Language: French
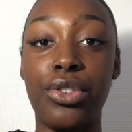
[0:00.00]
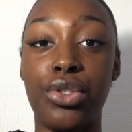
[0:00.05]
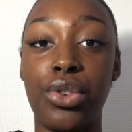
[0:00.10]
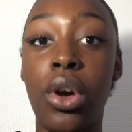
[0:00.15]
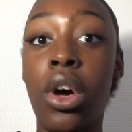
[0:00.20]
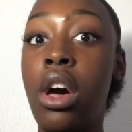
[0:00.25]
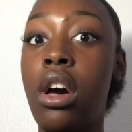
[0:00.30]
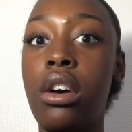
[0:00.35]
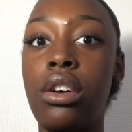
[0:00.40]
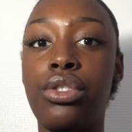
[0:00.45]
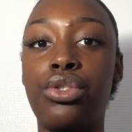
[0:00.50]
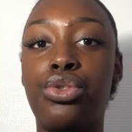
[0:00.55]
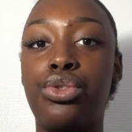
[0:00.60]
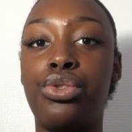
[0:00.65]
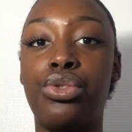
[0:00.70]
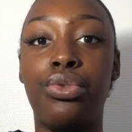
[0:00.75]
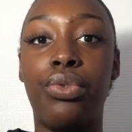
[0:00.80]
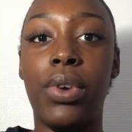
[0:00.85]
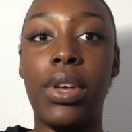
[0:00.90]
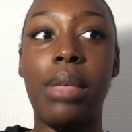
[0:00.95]
Je,
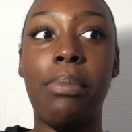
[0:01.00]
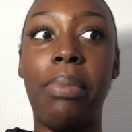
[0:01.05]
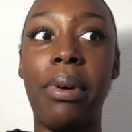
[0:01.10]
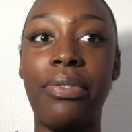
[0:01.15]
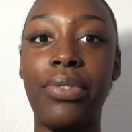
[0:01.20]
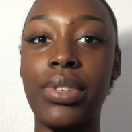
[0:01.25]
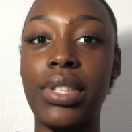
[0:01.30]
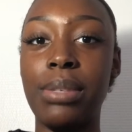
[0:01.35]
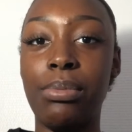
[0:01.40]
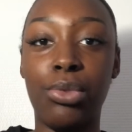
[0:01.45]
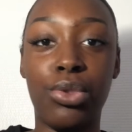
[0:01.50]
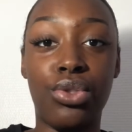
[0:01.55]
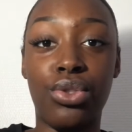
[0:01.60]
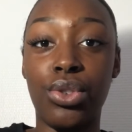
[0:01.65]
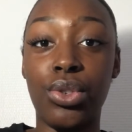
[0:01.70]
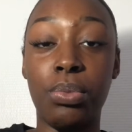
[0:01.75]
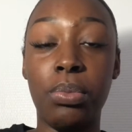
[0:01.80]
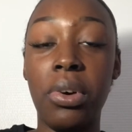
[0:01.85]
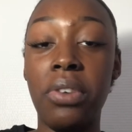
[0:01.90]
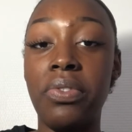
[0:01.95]
je voyais pas forcément de
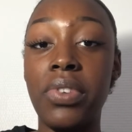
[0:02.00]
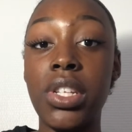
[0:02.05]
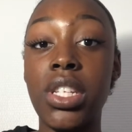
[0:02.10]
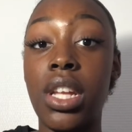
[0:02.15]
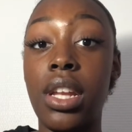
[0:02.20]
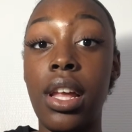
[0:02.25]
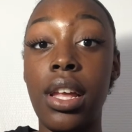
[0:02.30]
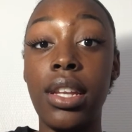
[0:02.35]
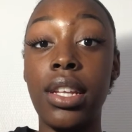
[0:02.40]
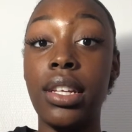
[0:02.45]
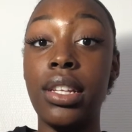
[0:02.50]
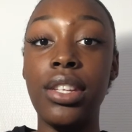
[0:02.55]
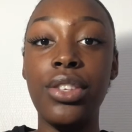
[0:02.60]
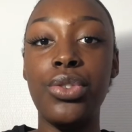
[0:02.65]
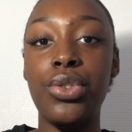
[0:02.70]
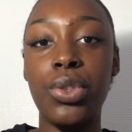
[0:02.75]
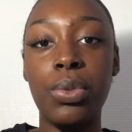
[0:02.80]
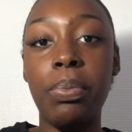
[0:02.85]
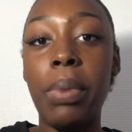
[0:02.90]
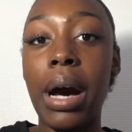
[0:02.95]
changement. En fait, j'allais à l'église
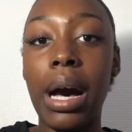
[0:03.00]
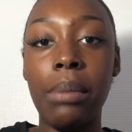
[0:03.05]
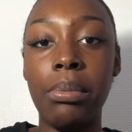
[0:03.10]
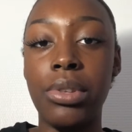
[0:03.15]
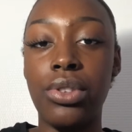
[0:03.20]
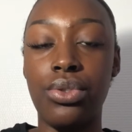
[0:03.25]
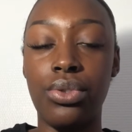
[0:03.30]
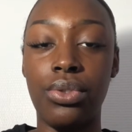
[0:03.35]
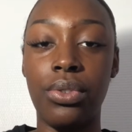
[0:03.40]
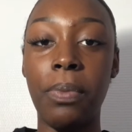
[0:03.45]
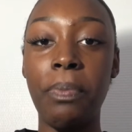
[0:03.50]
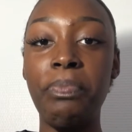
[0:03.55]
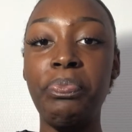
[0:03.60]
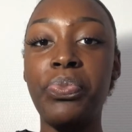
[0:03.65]
juste par habitude.